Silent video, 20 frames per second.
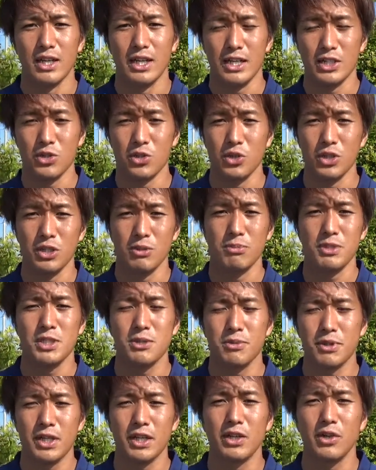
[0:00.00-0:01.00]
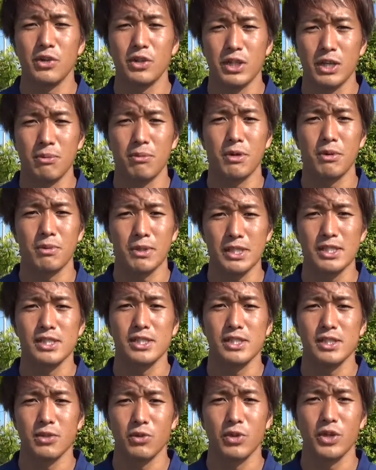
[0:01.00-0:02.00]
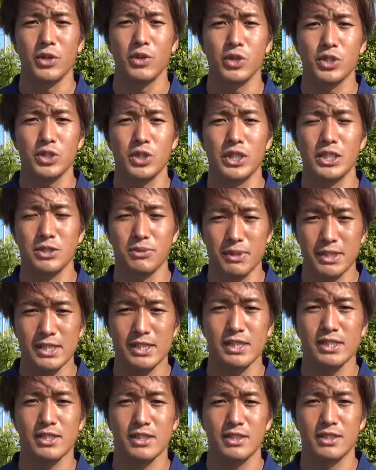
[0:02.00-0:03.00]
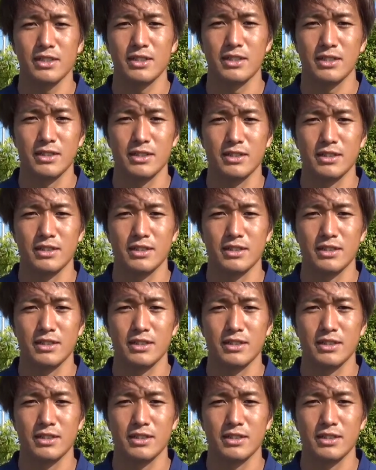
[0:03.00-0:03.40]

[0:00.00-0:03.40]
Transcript: 勝利に導けるように頑張ります応援よろしくお願いします。